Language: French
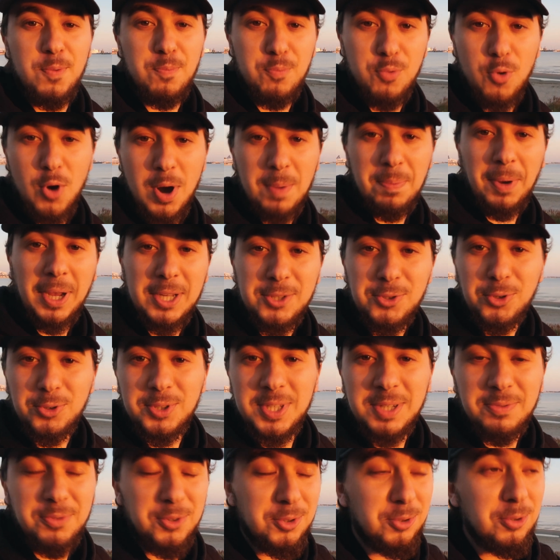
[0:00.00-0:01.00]
Bon après sur
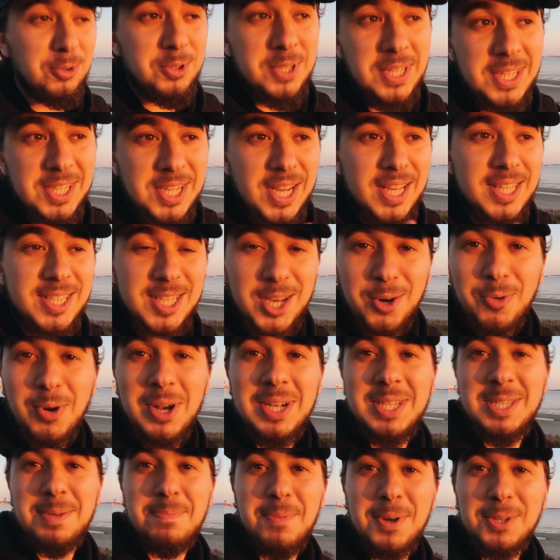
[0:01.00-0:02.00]
ces photos, si j'ai un
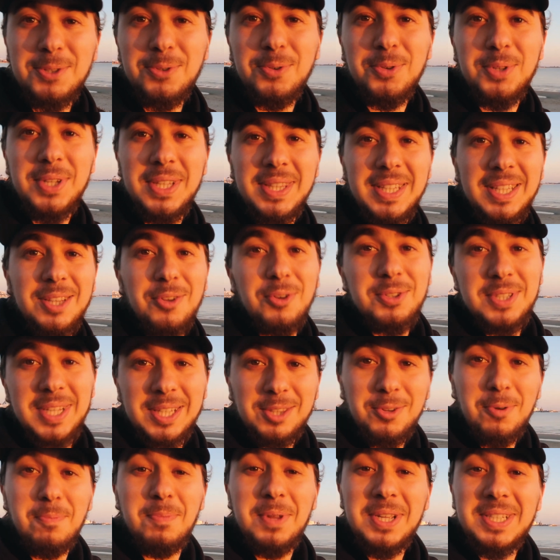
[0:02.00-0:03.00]
sarwell c'est parce qu'on était dans un
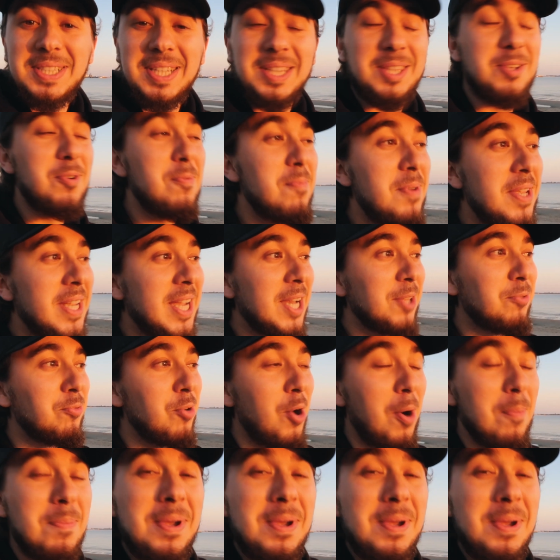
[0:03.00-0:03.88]
temple et que c'était obligatoire.